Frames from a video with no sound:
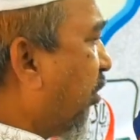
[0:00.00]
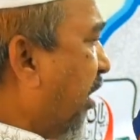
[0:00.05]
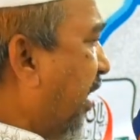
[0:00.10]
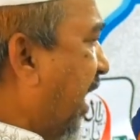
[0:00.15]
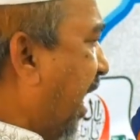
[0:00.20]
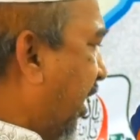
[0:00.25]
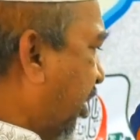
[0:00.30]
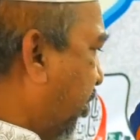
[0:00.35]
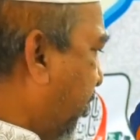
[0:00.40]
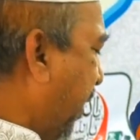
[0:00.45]

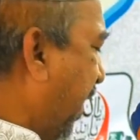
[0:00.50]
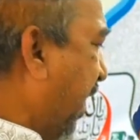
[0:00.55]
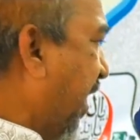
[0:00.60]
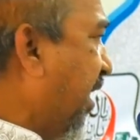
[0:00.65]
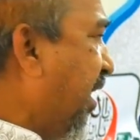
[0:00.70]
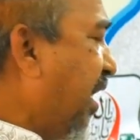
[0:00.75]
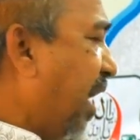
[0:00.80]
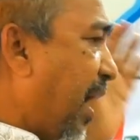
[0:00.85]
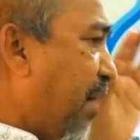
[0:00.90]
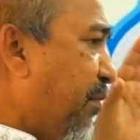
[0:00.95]
ঘটনা আসবে
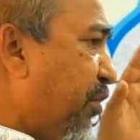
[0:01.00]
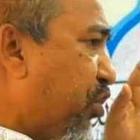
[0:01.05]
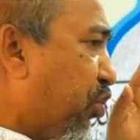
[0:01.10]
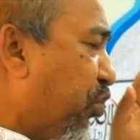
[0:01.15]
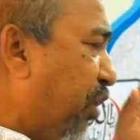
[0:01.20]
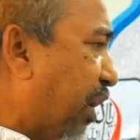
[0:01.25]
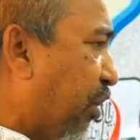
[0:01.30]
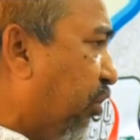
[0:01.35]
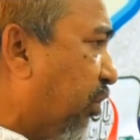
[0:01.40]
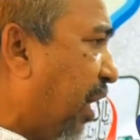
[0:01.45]
আমি
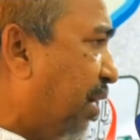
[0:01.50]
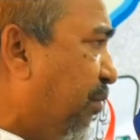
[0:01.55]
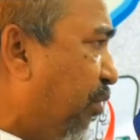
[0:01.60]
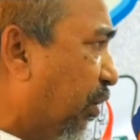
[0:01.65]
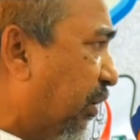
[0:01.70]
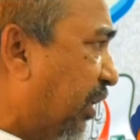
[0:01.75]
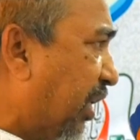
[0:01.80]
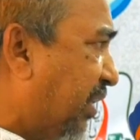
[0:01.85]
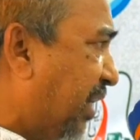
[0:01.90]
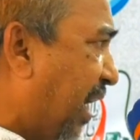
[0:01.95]
শুধু কথা
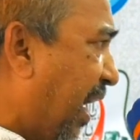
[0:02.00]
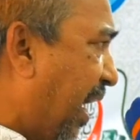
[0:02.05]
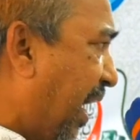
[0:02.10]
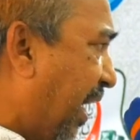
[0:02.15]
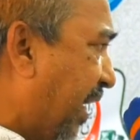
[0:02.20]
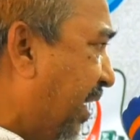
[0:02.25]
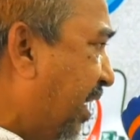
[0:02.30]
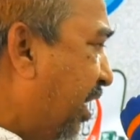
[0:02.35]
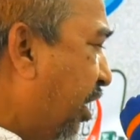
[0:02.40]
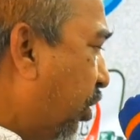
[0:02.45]
বলতে
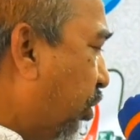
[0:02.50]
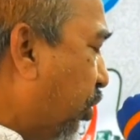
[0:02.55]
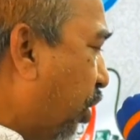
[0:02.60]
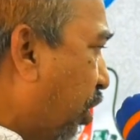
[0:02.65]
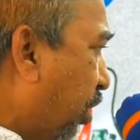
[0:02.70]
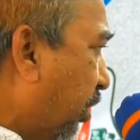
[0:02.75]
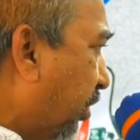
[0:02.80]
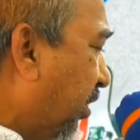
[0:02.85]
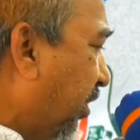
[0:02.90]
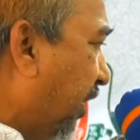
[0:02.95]
চাই
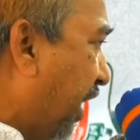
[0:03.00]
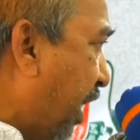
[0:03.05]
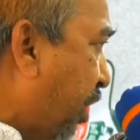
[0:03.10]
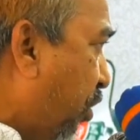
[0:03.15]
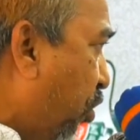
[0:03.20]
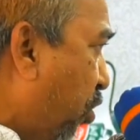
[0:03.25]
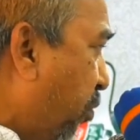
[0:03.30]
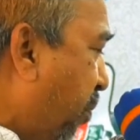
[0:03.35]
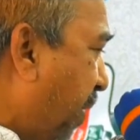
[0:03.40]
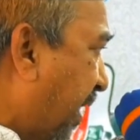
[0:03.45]
যখন
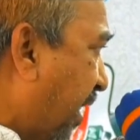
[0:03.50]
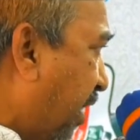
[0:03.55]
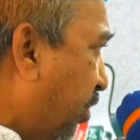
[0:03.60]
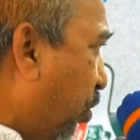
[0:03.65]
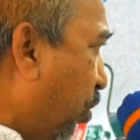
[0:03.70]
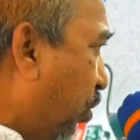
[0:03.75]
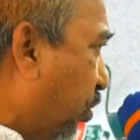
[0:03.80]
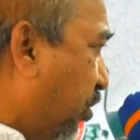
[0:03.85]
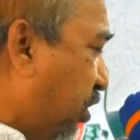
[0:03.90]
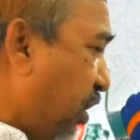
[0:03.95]
রেঙ্গুন
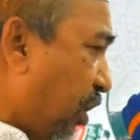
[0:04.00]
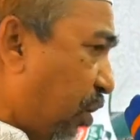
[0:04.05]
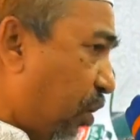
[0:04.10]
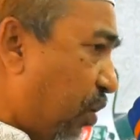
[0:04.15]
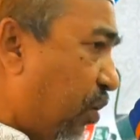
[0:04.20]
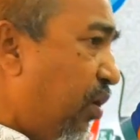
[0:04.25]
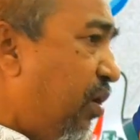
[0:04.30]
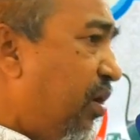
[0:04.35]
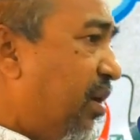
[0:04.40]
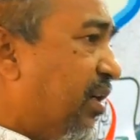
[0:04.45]
পাঠানো হচ্ছিল
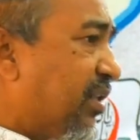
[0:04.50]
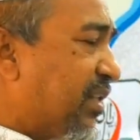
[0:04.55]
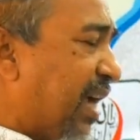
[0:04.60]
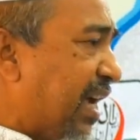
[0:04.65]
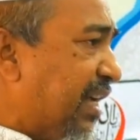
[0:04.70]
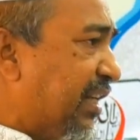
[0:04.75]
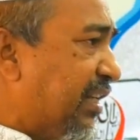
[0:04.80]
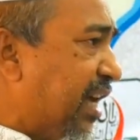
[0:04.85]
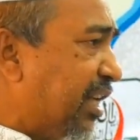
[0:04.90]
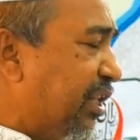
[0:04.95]

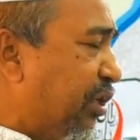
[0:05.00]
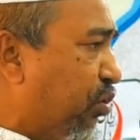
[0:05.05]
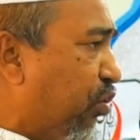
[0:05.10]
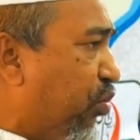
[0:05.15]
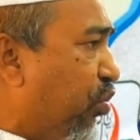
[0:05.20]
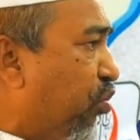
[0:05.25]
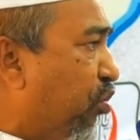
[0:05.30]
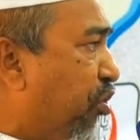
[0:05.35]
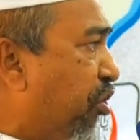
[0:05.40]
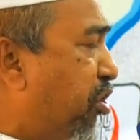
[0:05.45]
সাইন্স
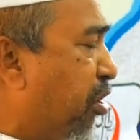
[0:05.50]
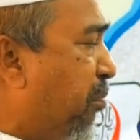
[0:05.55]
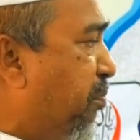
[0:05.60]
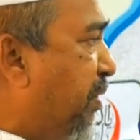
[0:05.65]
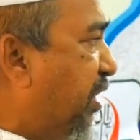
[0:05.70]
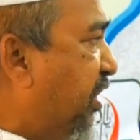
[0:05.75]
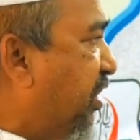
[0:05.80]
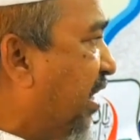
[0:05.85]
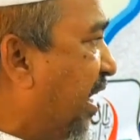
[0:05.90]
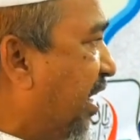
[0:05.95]
যখন উনিশশো
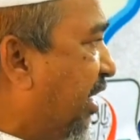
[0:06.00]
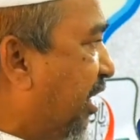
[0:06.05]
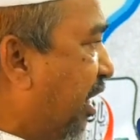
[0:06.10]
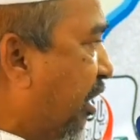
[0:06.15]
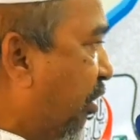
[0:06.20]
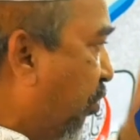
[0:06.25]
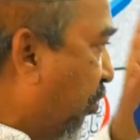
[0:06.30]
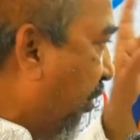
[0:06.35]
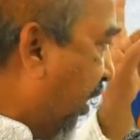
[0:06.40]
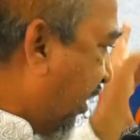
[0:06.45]
সালে
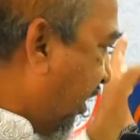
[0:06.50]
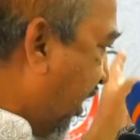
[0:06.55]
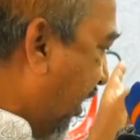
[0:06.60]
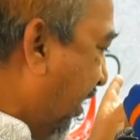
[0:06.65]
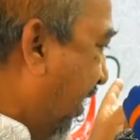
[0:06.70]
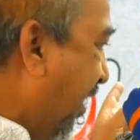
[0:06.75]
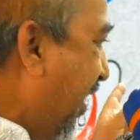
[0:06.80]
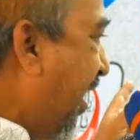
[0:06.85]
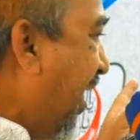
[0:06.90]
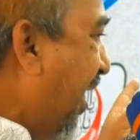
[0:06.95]
রেঙ্গুন গেছেন